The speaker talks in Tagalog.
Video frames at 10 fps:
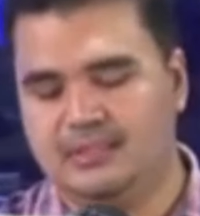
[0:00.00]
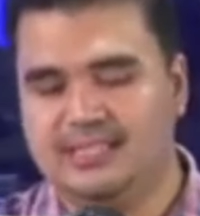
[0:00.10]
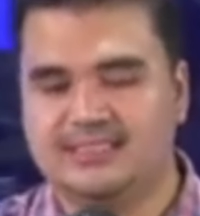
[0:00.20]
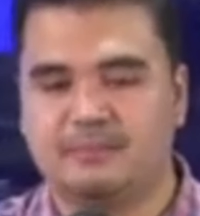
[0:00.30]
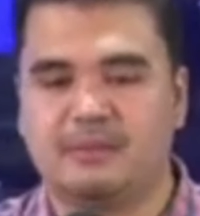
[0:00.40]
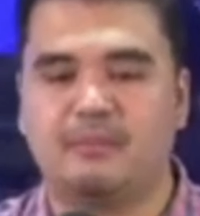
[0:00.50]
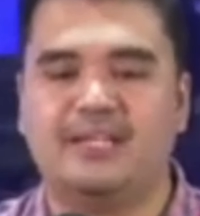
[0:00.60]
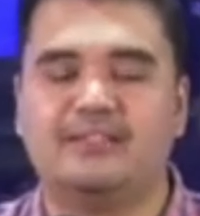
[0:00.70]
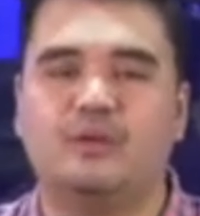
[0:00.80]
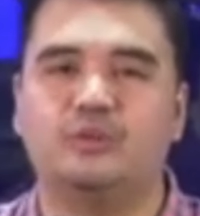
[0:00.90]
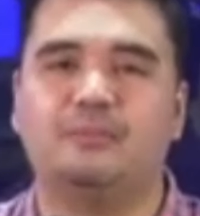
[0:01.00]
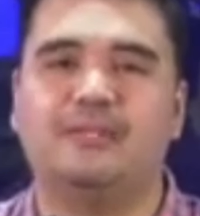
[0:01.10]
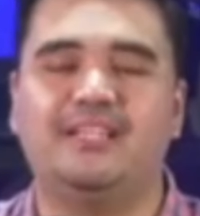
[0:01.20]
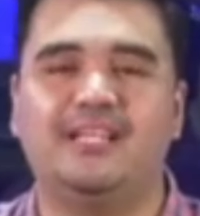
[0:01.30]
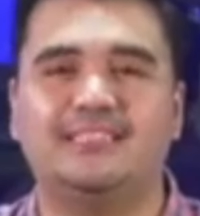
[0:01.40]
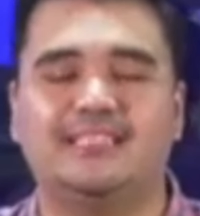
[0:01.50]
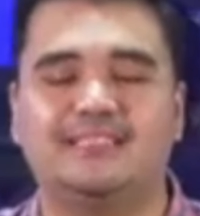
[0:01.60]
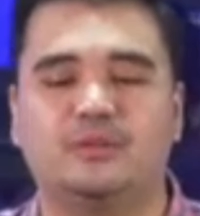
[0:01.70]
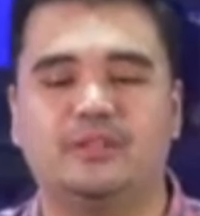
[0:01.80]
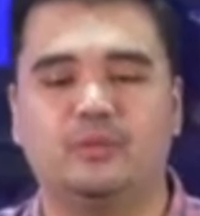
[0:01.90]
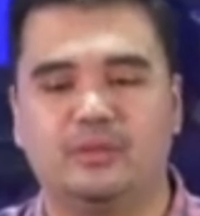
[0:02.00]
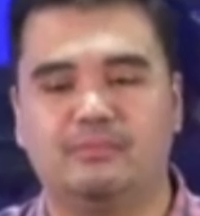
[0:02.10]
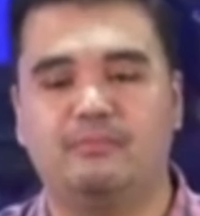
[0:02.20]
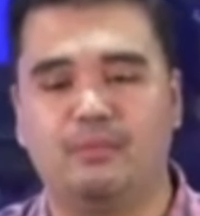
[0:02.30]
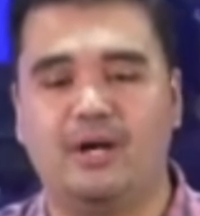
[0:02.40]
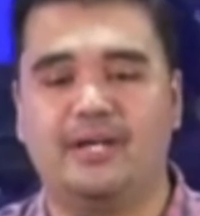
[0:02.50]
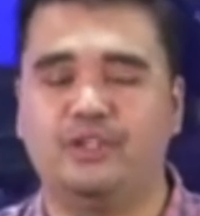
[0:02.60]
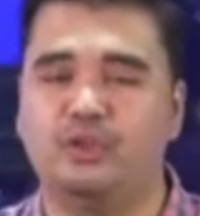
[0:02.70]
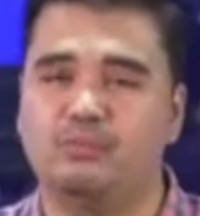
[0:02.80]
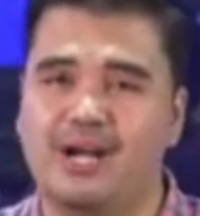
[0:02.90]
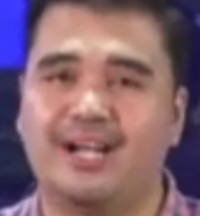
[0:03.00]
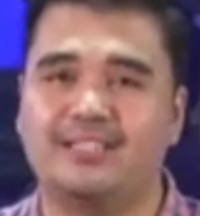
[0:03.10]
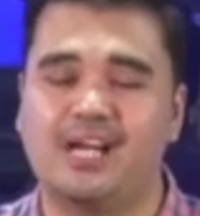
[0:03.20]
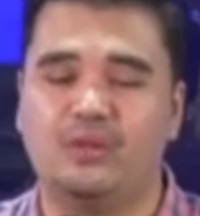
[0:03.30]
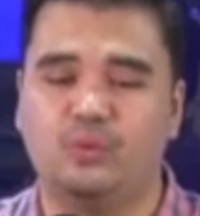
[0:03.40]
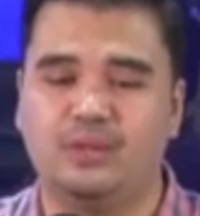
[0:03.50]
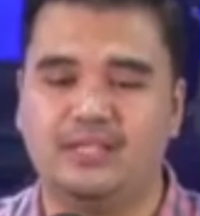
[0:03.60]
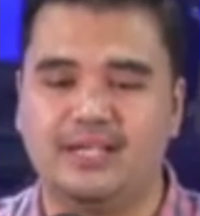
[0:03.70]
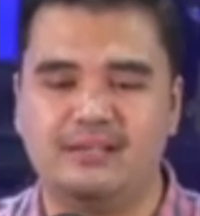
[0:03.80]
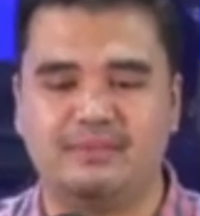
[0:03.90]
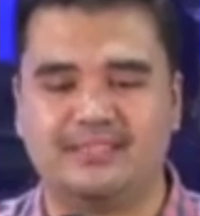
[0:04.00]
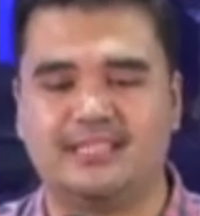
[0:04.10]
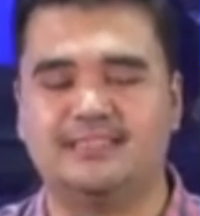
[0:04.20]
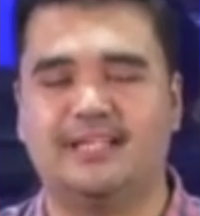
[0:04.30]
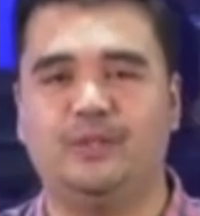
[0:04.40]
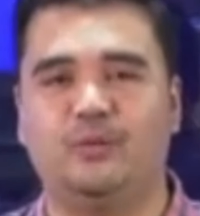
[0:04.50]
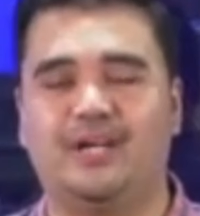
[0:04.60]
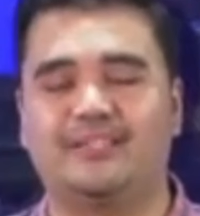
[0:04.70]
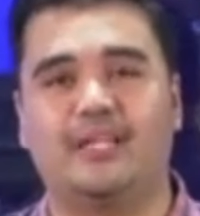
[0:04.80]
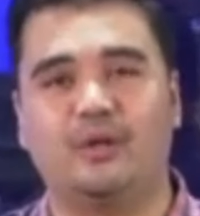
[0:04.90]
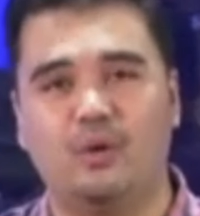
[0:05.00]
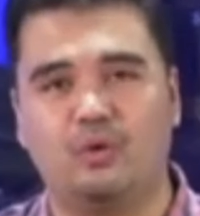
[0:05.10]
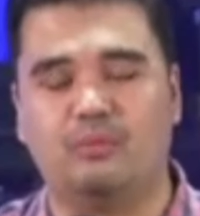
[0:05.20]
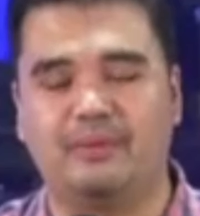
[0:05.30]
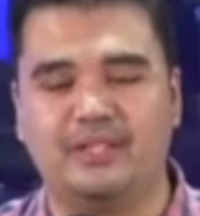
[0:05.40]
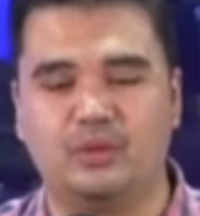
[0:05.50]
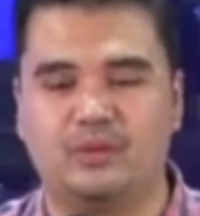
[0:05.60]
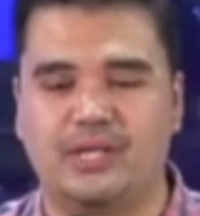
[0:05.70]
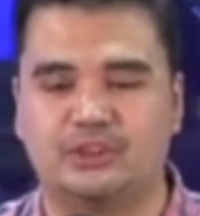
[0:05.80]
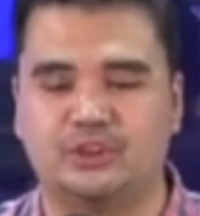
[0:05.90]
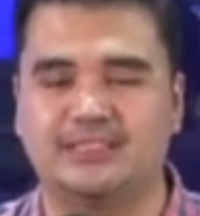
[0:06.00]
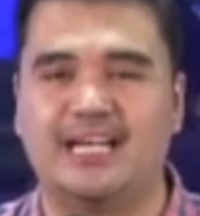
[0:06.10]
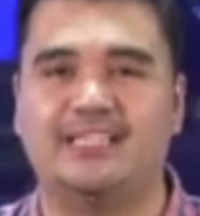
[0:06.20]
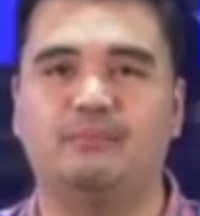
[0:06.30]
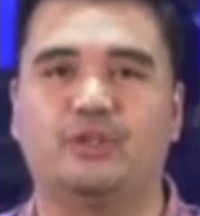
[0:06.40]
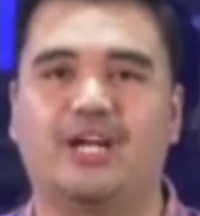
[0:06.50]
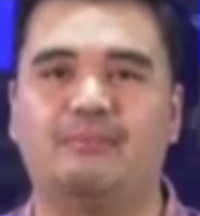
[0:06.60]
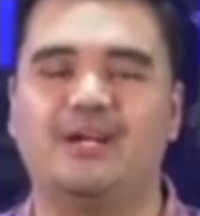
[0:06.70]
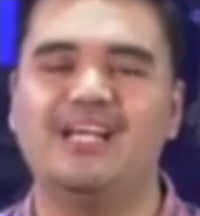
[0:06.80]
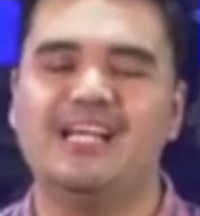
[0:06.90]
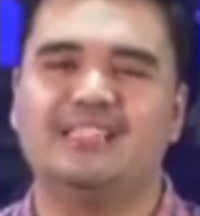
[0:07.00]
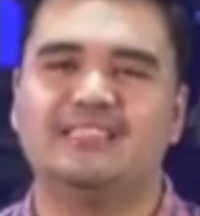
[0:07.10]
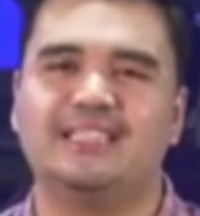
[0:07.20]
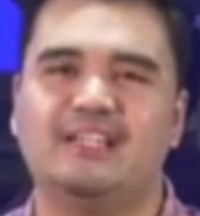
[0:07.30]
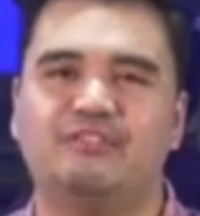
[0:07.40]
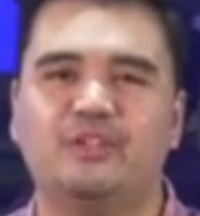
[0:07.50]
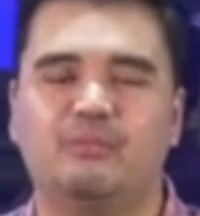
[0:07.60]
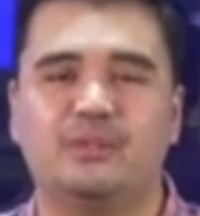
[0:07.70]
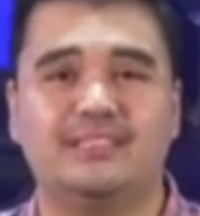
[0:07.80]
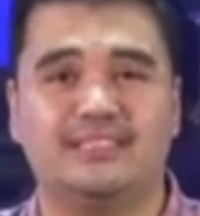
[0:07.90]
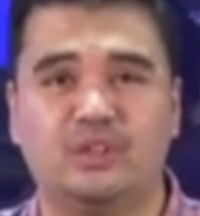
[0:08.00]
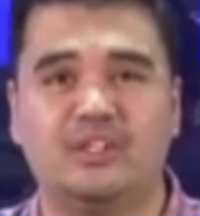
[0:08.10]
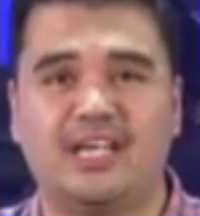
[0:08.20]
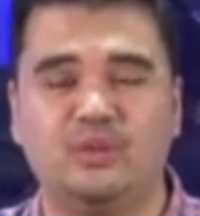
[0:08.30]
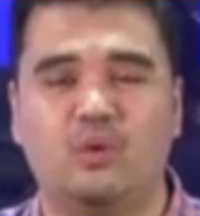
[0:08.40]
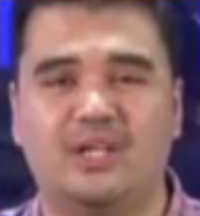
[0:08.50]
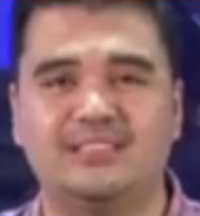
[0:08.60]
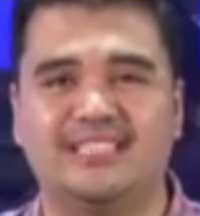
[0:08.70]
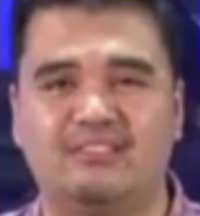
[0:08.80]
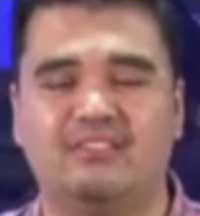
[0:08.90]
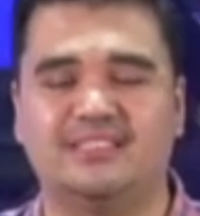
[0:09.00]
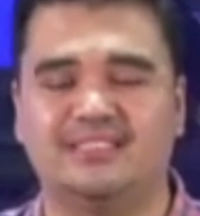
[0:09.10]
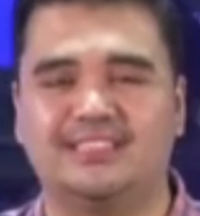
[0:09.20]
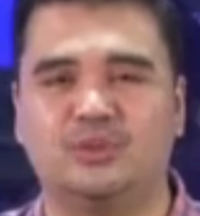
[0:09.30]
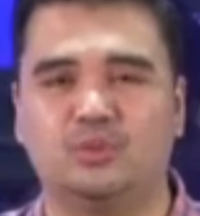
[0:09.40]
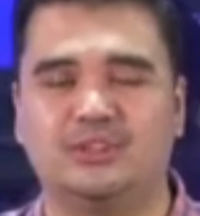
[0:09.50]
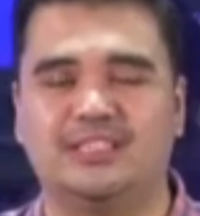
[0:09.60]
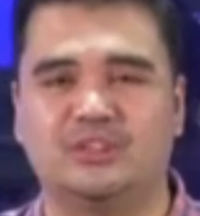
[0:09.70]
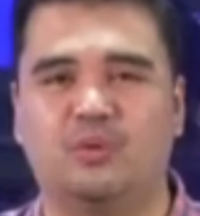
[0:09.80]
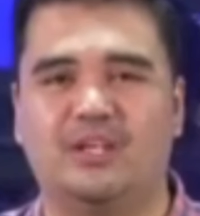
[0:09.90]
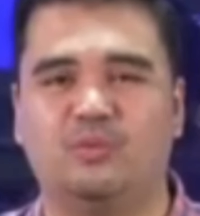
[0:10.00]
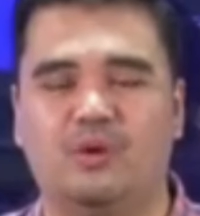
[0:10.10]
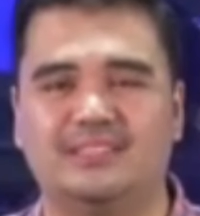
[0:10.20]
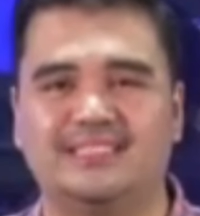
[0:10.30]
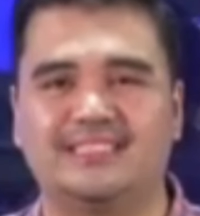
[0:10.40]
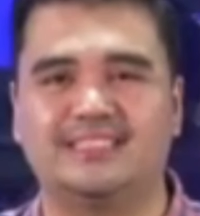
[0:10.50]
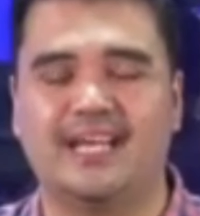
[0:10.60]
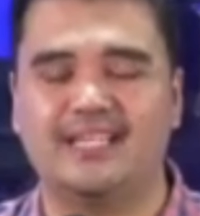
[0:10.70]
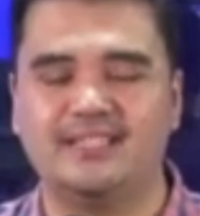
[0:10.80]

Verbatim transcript: Sa pagbabalik ng usaping legal, sasagutin ko naman po ang inyong mga katanungan legal. Mag-text ng inyong mga tanong, comment, o reaction sa ating programa sa cellphone number na 0917-626-1169,